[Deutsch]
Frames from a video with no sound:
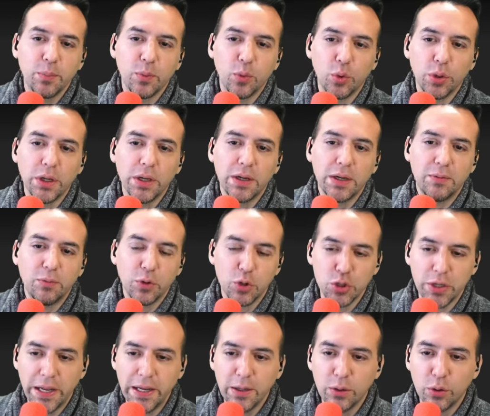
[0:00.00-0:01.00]
oder er wurde
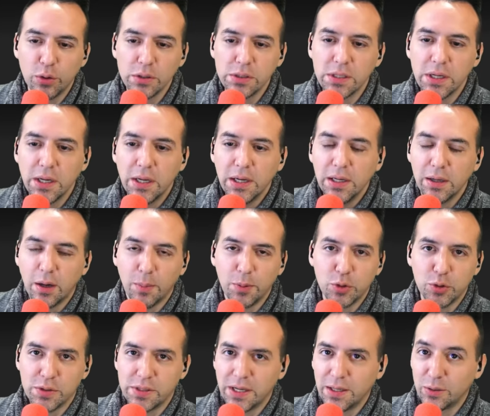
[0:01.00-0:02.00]
schon eingelöst, ob
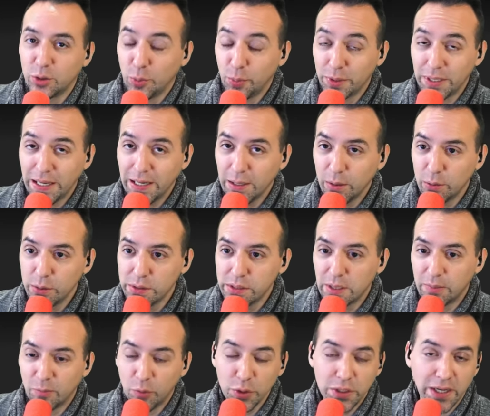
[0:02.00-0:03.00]
ich schon Sachen doppelt
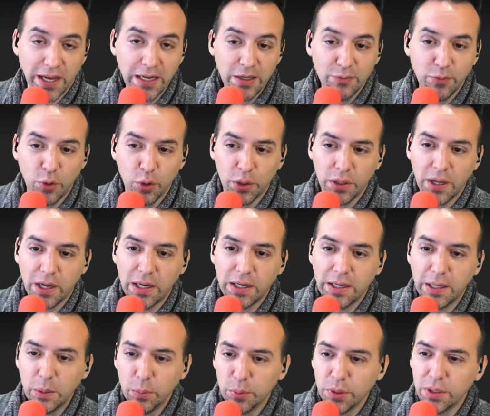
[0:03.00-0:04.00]
eingelöst habe, wo ich der Reihenfolge
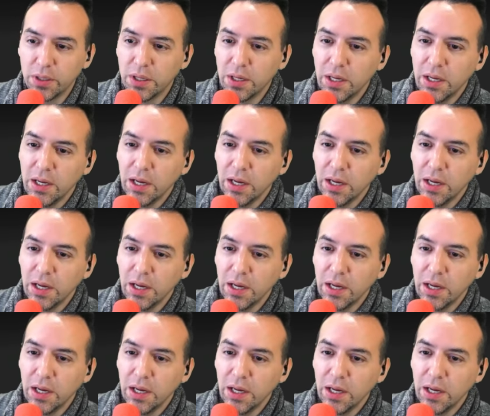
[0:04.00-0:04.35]
nachgegangen bin.